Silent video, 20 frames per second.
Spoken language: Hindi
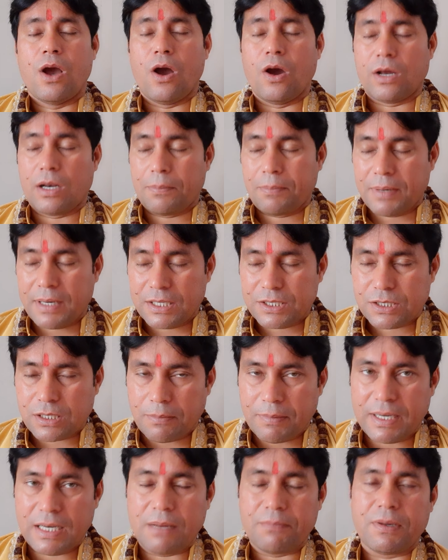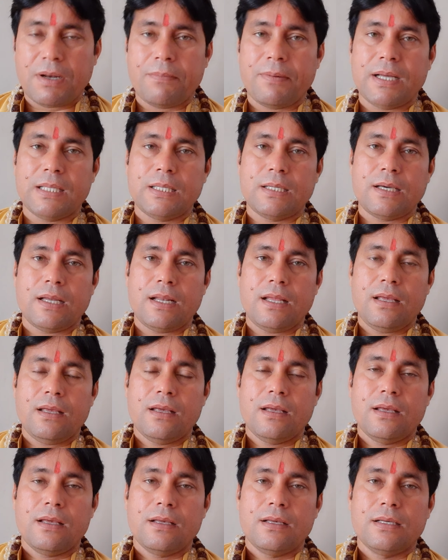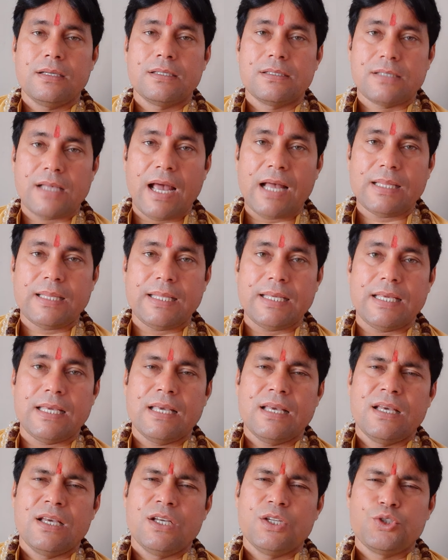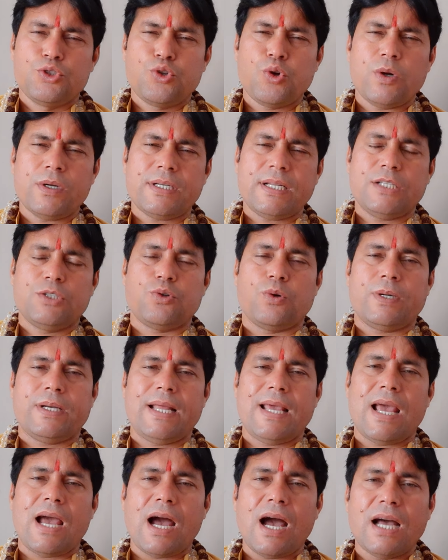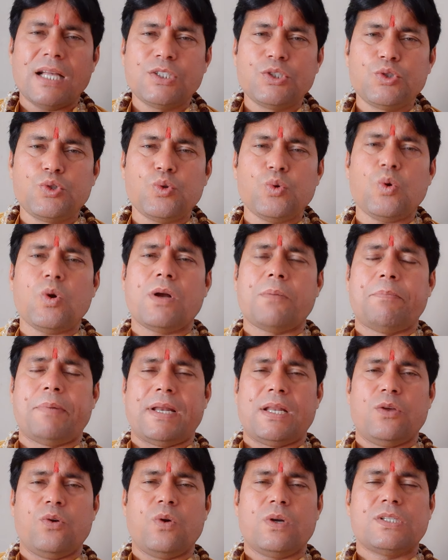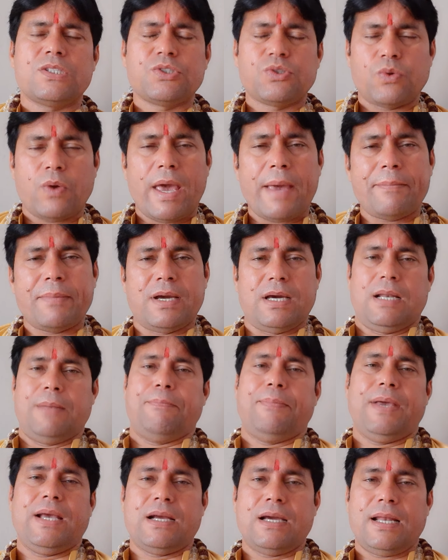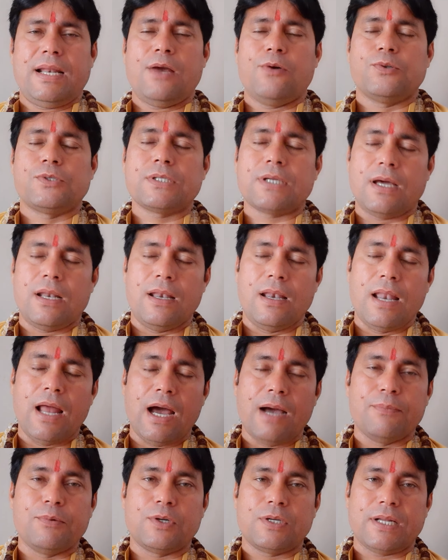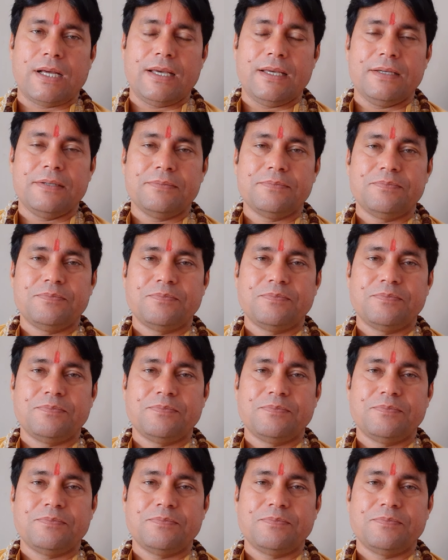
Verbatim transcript: और अपना समय नंबर बात करें साथ ही छोटे छोटे अचूक प्रयोग स्वयं घर पे करें उसका लाभ उठाए